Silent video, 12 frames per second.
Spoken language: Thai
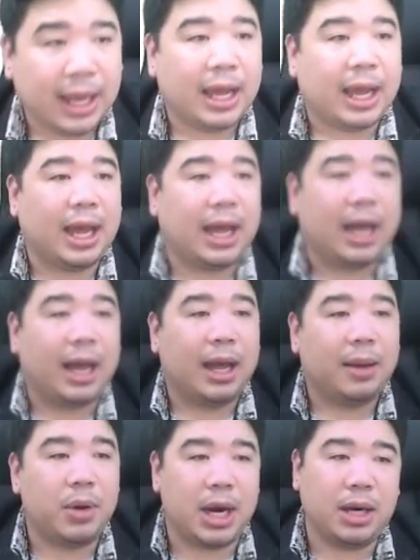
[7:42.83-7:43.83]
อ่า
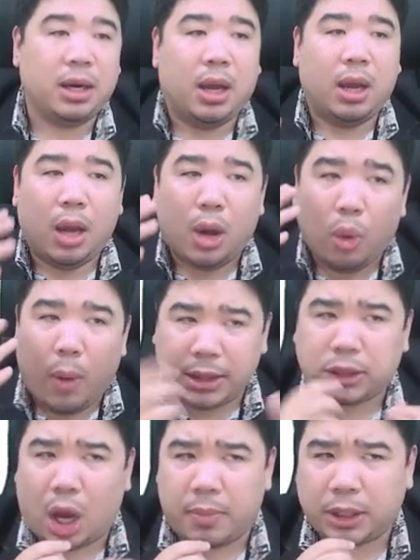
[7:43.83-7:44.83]
เพราะนั้นวันส
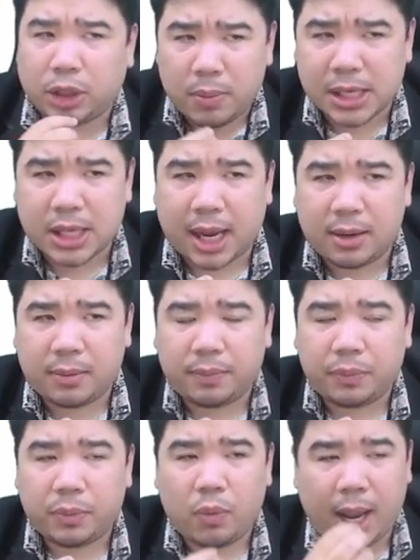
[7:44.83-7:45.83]
อบเนี่ยต้องมีเซน์
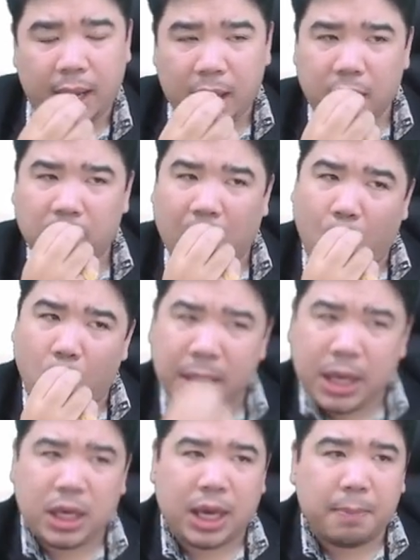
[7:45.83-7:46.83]
ว่าเอ๊ะเขาไม่
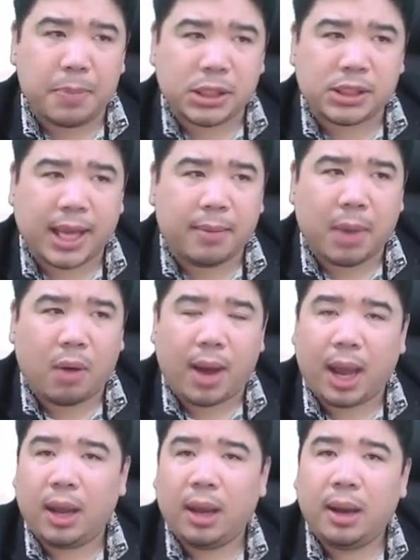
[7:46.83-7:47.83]
เขียนเปอร์เซ็นต์มาว่ะ
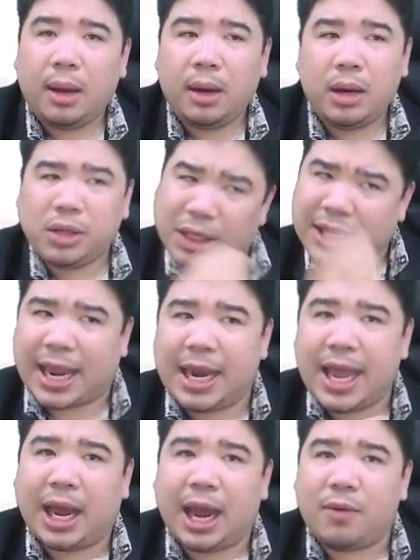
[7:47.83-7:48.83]
แล้วจะใส่เลข
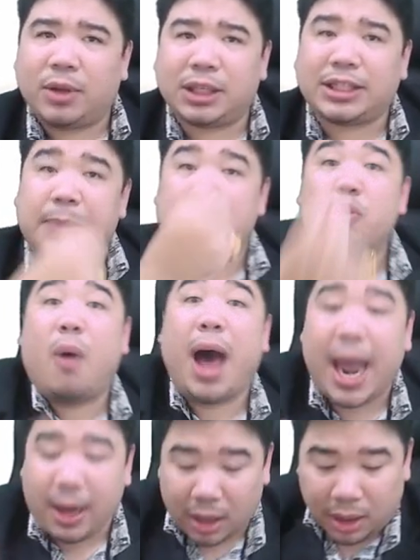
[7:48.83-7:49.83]
อะไรว่าจะใส่เป็น y
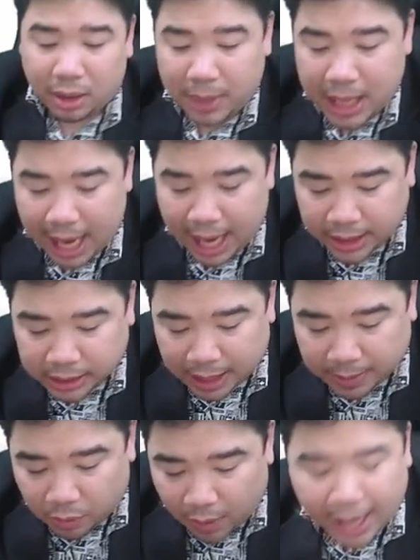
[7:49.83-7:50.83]
เหรอไม่ได้จะใส่
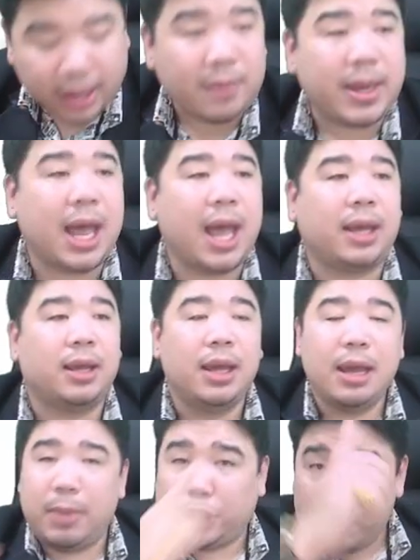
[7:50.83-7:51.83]
เป็น y ก็ไม่ได้
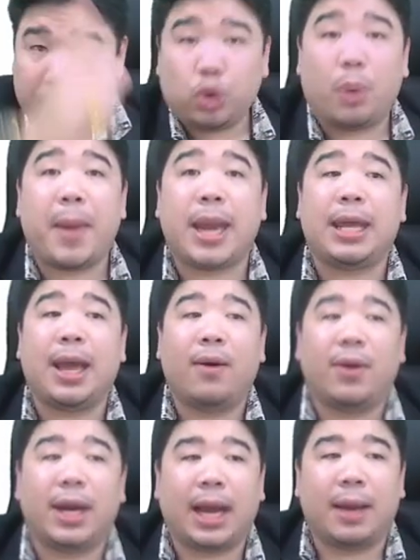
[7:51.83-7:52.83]
มันต้องเป็นตัวแปรเดียว
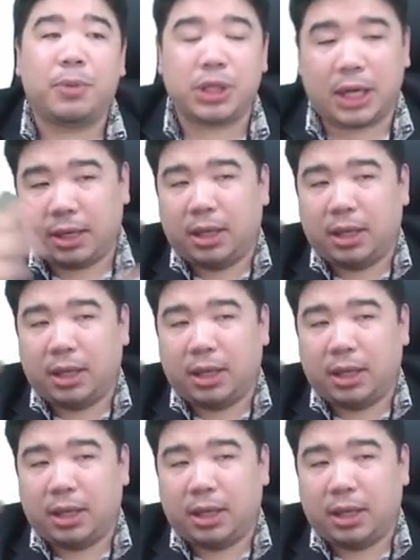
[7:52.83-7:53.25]
นะครับเพราะฉะนั้น